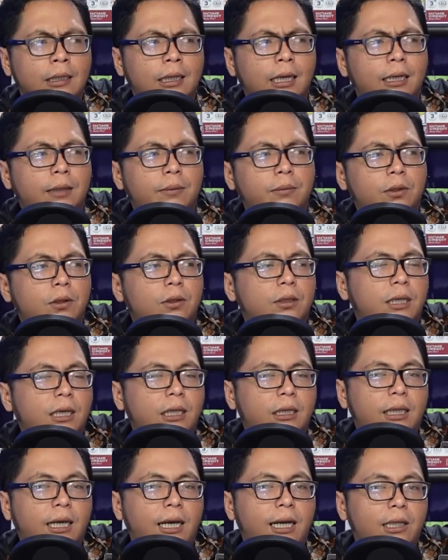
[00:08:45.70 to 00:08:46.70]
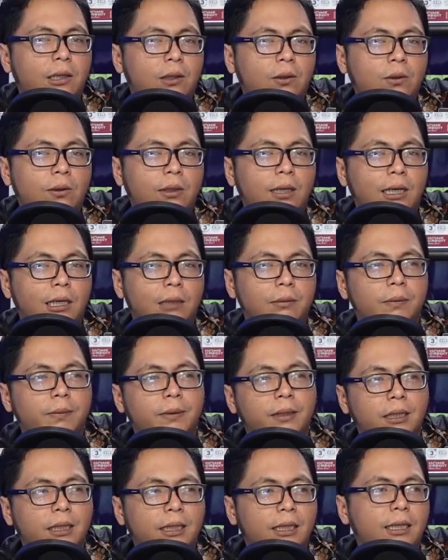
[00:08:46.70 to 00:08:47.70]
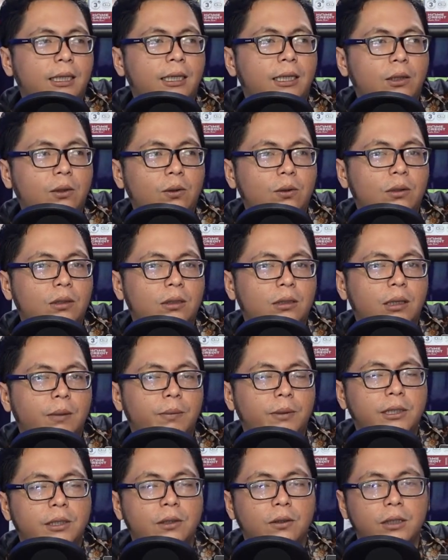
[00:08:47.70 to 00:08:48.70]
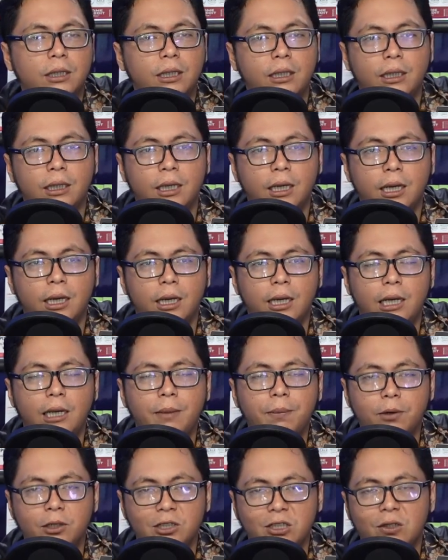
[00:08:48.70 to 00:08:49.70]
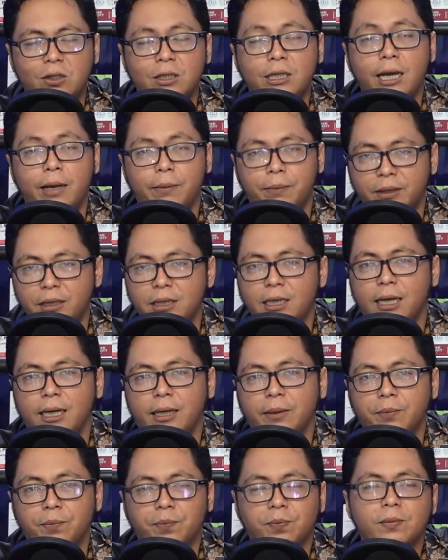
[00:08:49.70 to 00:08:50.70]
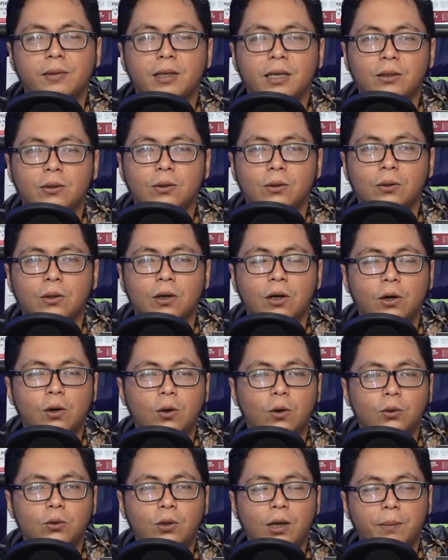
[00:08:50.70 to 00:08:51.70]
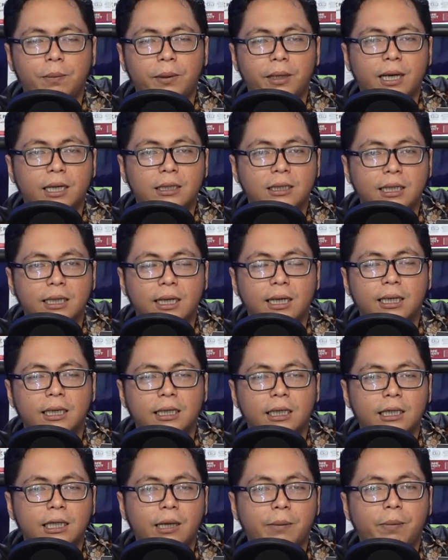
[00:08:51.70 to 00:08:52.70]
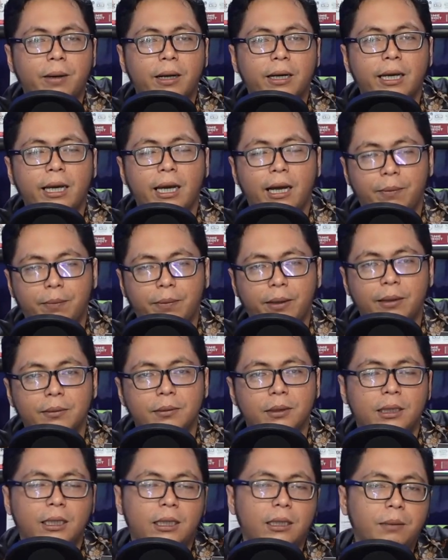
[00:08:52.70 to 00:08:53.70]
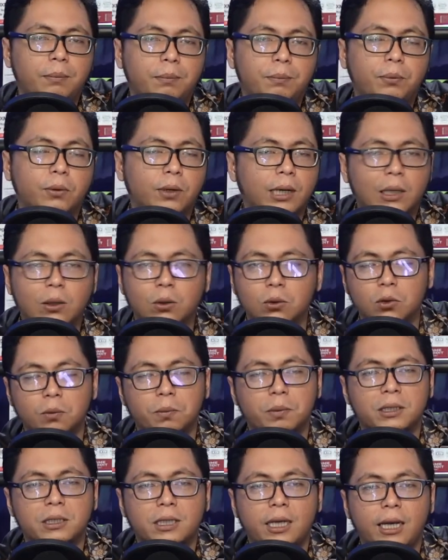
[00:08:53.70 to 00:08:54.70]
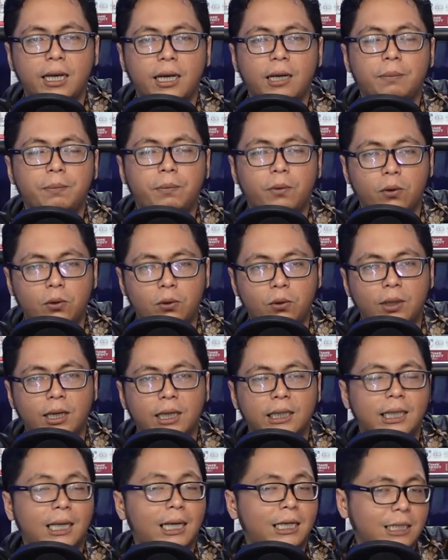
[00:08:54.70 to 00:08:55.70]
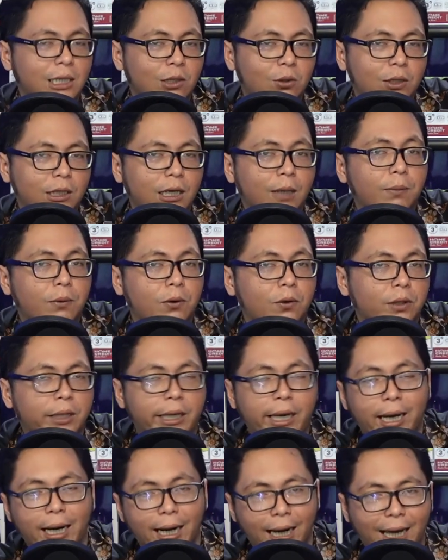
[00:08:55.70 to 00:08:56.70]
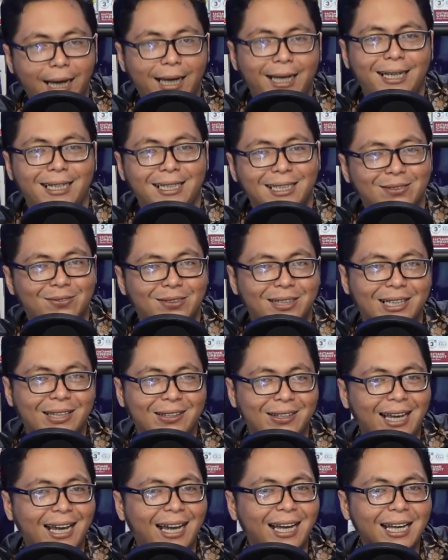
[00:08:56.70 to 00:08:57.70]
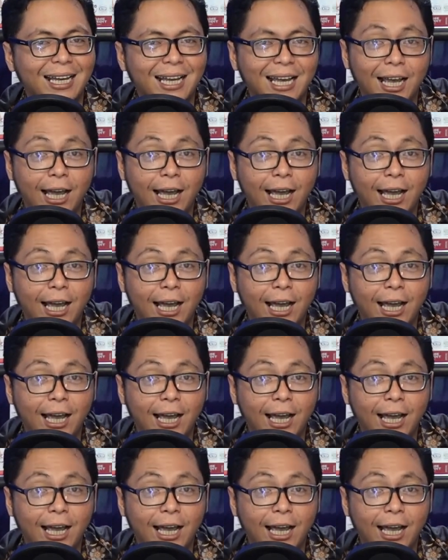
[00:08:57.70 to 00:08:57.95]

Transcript: karena menurut kita itu yang lebih penting itu lebih cenderung di ini prosesornya apa sih ya gitu untuk aplikasi yang akan kita pakai apa jadi bukan untuk persaingan produk antara satu dengan produk yang lain seperti itu ya